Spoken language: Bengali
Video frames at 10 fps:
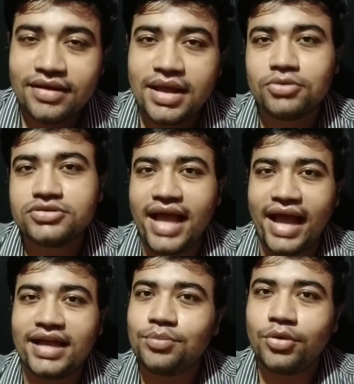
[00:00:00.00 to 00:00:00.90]
এবং সে
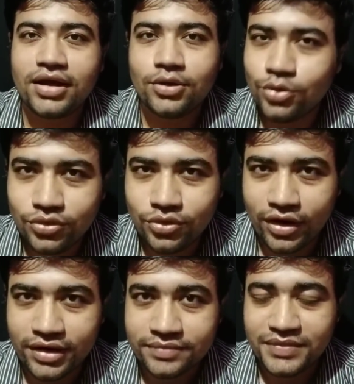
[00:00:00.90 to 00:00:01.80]
একের পর এক খুন
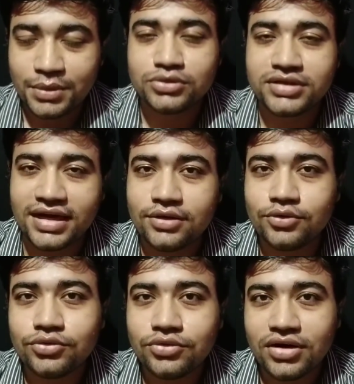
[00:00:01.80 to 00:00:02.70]
করে এবং যেখানে
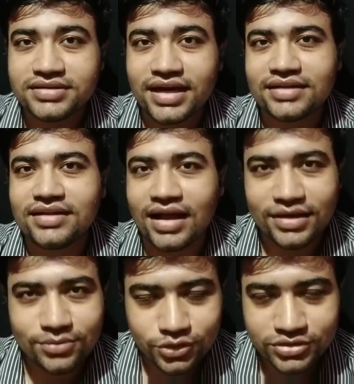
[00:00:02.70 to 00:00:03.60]
খুন করে সে একটা
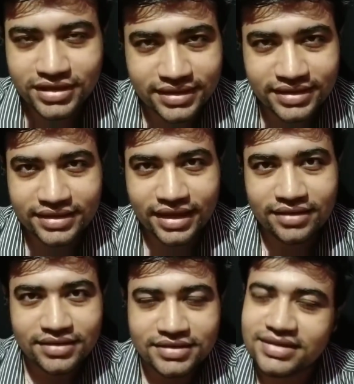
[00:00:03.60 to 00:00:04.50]
ধাঁধার মতো ছেড়ে দিয়ে যায়
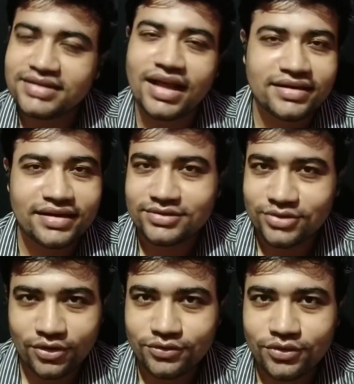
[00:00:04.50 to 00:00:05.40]
সেই ধাঁধাটাকে
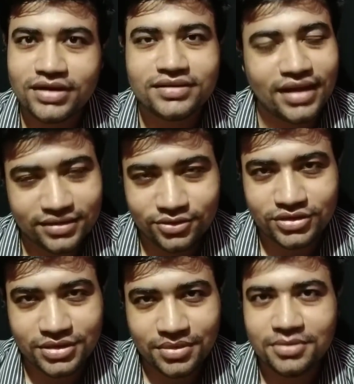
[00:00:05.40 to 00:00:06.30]
সলভ করলে তাকে
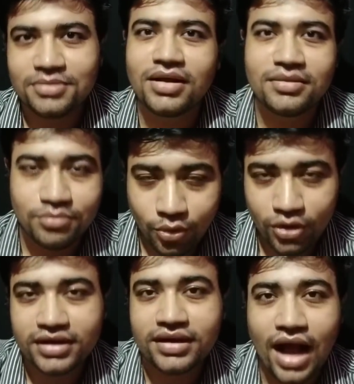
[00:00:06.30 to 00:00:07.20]
ধরতে পারবে বা
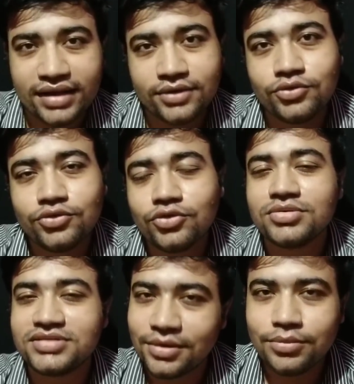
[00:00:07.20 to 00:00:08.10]
পরের কাকে খুন
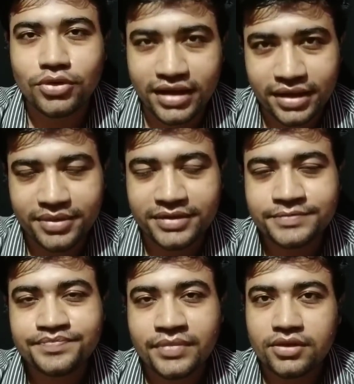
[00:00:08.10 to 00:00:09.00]
করবে সেটা বোঝা যাবে
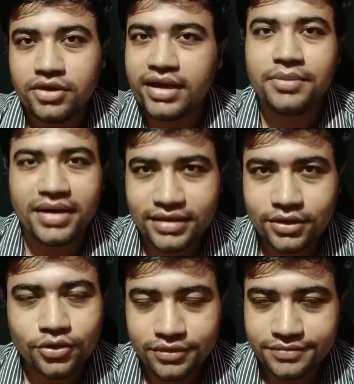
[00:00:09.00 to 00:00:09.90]
তো এরম একটা
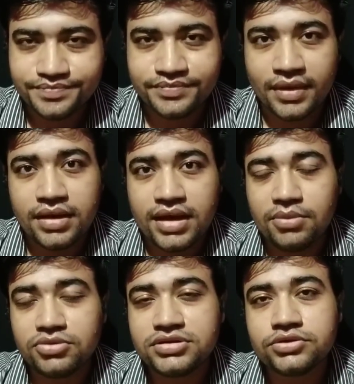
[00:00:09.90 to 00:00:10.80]
লোক
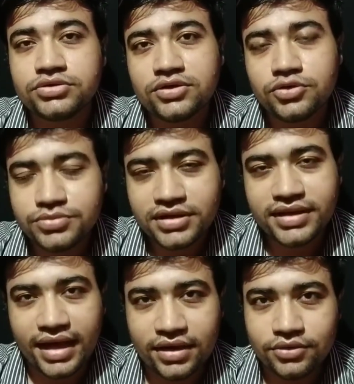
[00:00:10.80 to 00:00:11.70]
এবং জিজু সেনগুপ্তকে
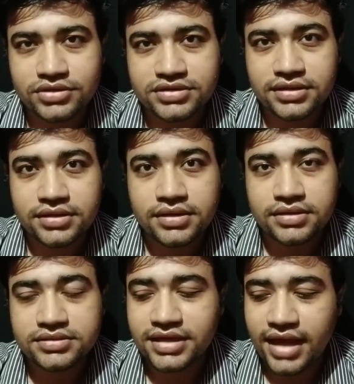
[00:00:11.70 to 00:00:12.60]
দেখানো হচ্ছে
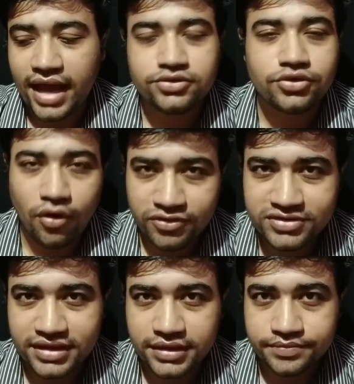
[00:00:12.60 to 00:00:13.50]
যে একজন
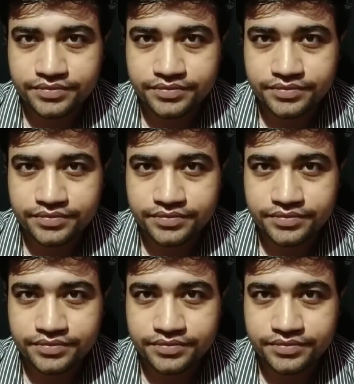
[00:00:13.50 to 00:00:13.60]
অফিসার